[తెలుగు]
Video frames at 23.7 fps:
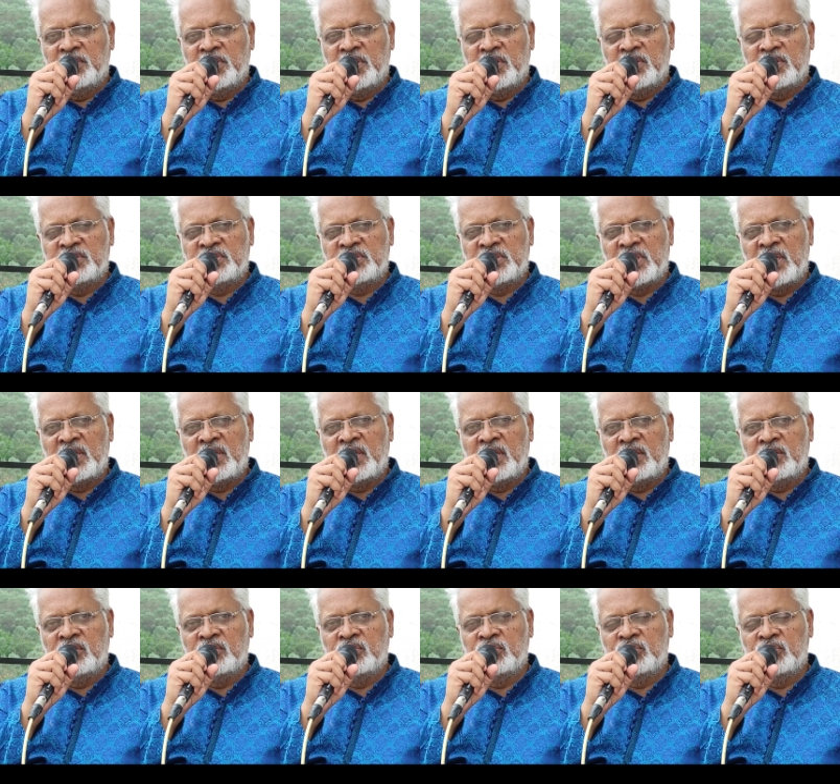నేను చాలా
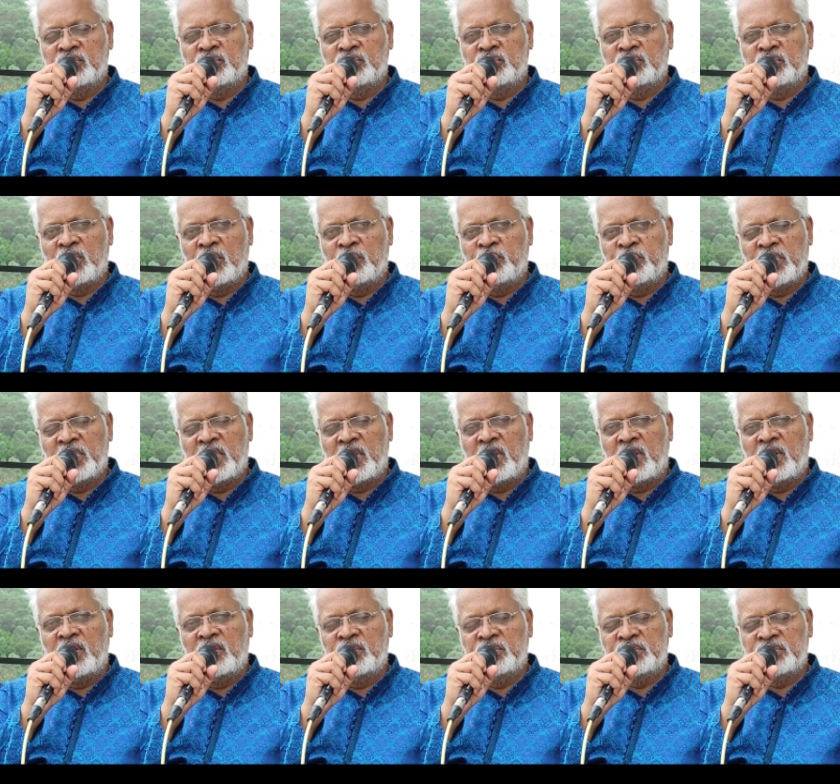తప్పుగా
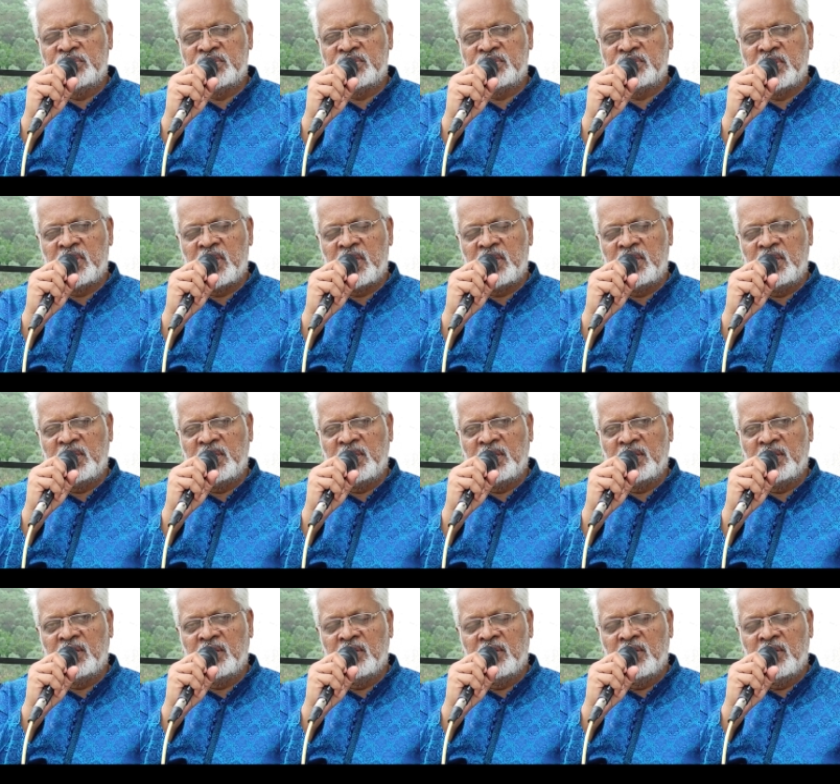ఆలోచిస్తున్నానని